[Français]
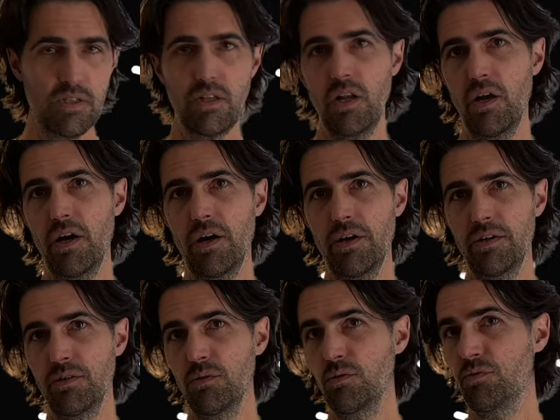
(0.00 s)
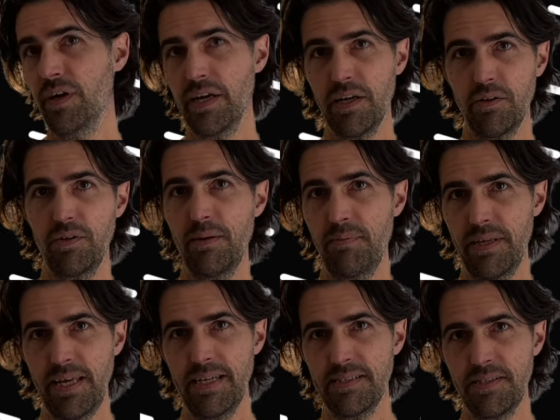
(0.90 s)
de leur ouvrir une
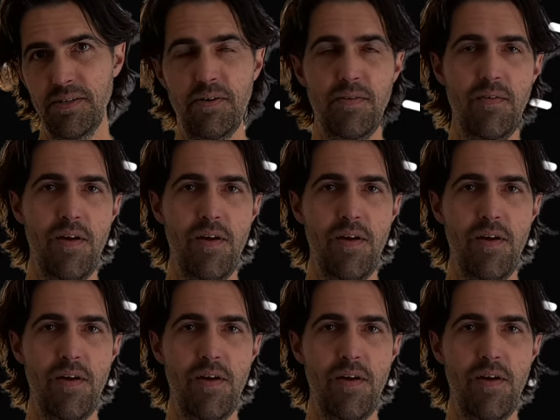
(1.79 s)
application,